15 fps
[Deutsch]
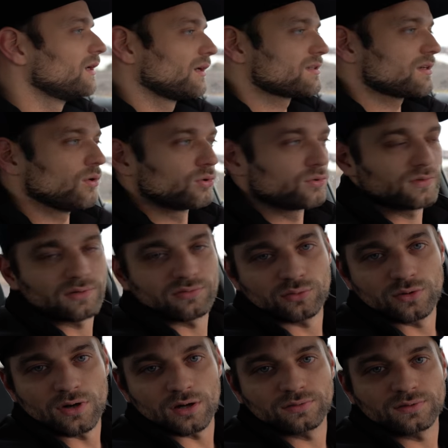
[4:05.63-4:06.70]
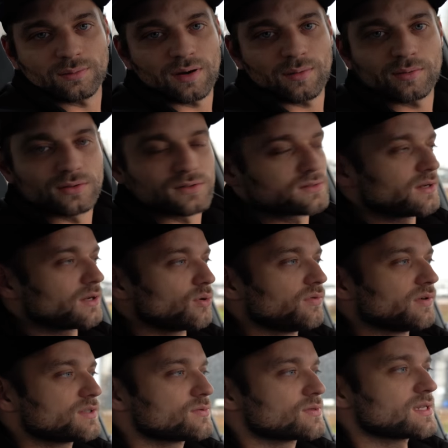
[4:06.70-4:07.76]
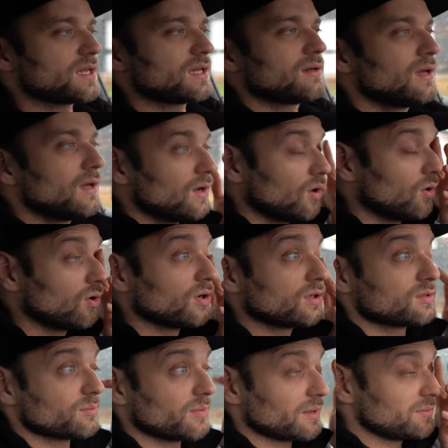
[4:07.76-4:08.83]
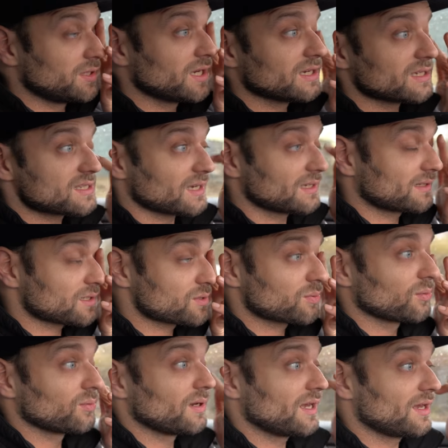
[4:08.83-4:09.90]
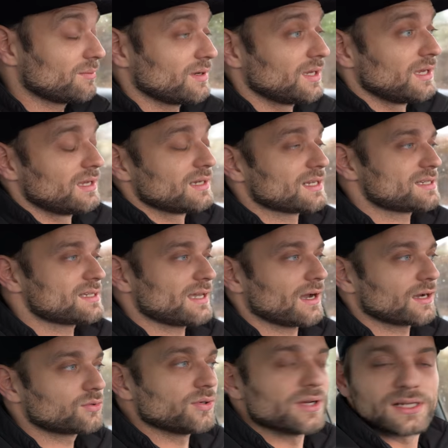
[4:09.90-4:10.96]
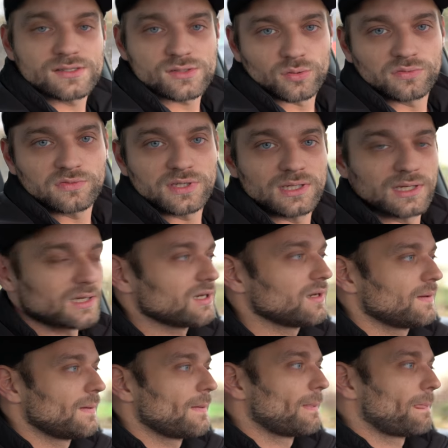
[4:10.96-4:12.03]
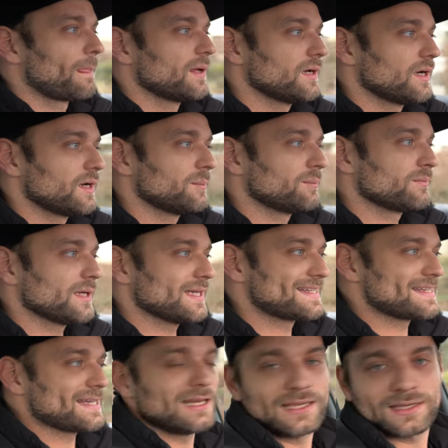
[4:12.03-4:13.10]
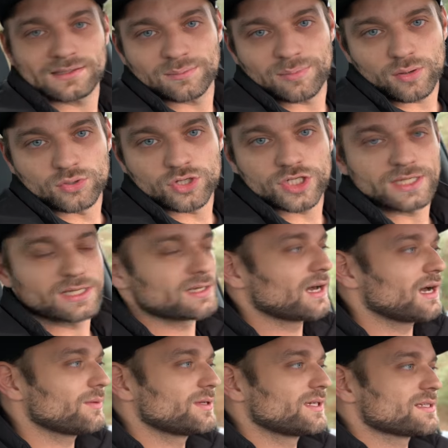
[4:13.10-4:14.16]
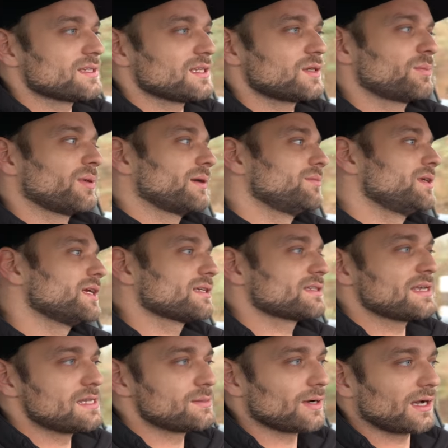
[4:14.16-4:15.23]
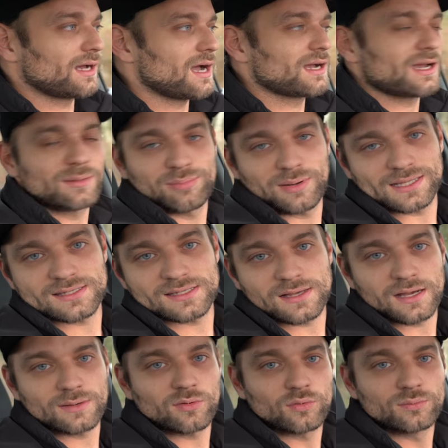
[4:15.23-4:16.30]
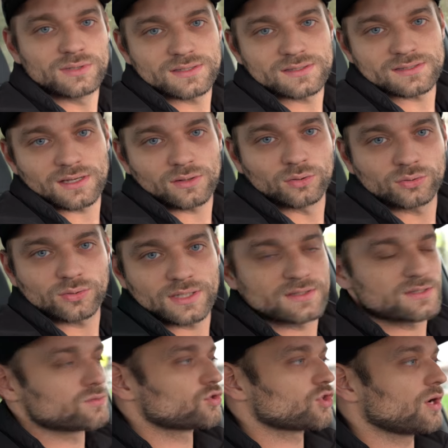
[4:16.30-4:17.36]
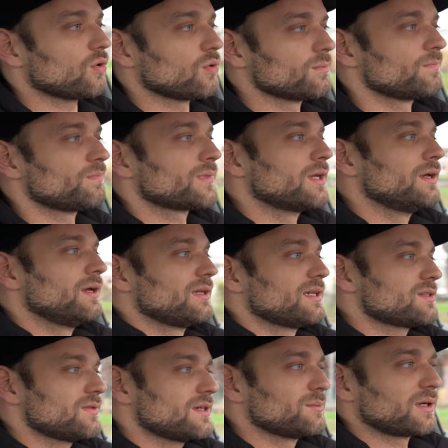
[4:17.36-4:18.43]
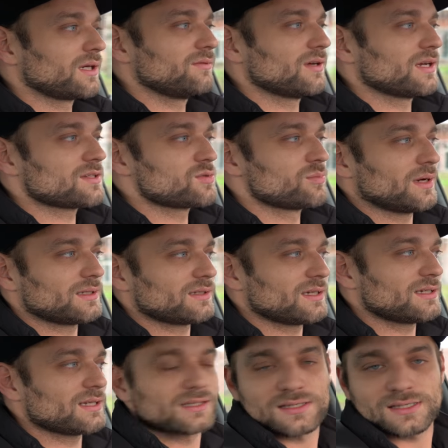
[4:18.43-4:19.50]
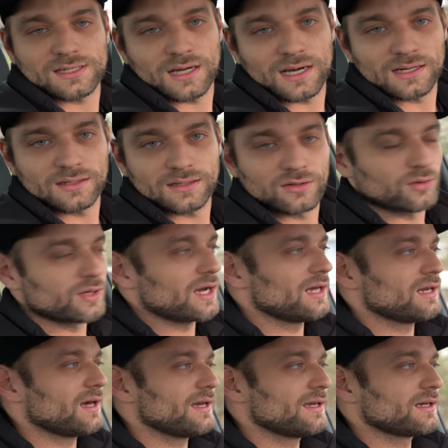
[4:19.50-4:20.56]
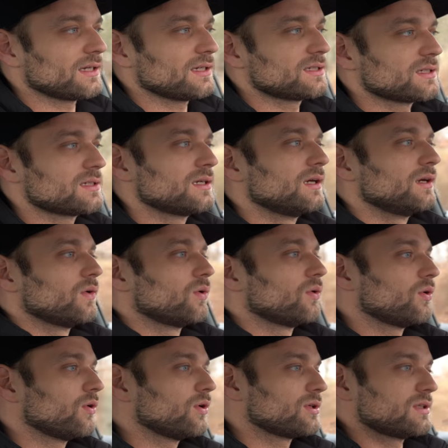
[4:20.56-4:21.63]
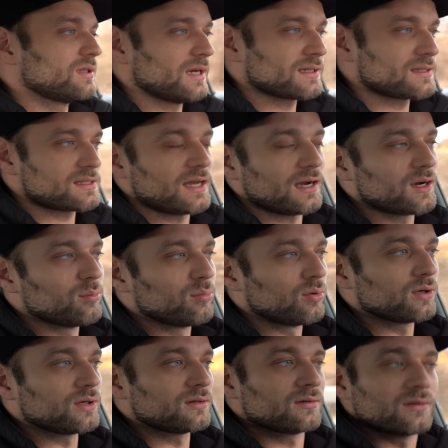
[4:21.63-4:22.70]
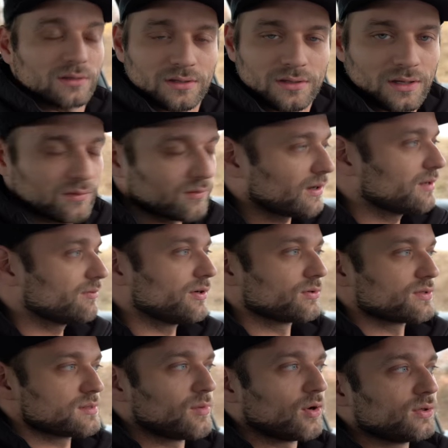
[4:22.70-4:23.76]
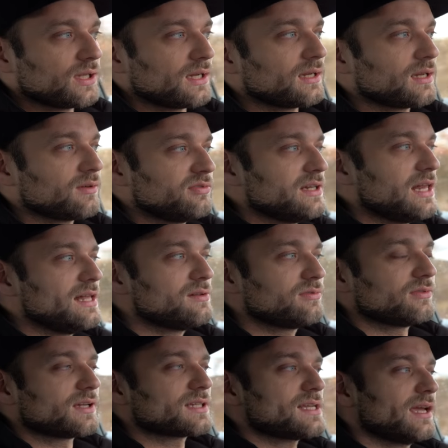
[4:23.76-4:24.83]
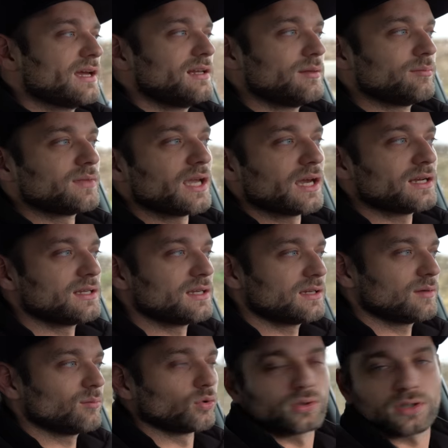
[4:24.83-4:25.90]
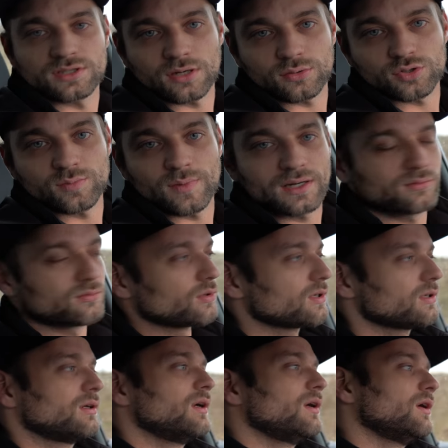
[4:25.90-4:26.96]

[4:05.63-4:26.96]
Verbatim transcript: Das Auto war früher öfter mal bei uns in Hannover zu sehen. Und bei mir ist halt das Problem, dass ich aktuell so viele ähm, zerlegte Baustellen habe, dass ich bei mir selber gar keinen Platz habe, um dieses Auto jetzt zu schrauben. Deswegen bringen wir das zu Patrick. Der hat sich gerade eine neue Halle eingerichtet und der hat sich angeboten, weil wir uns immer untereinander viel helfen, dass er liebend gerne hier den Motortausch machen würde.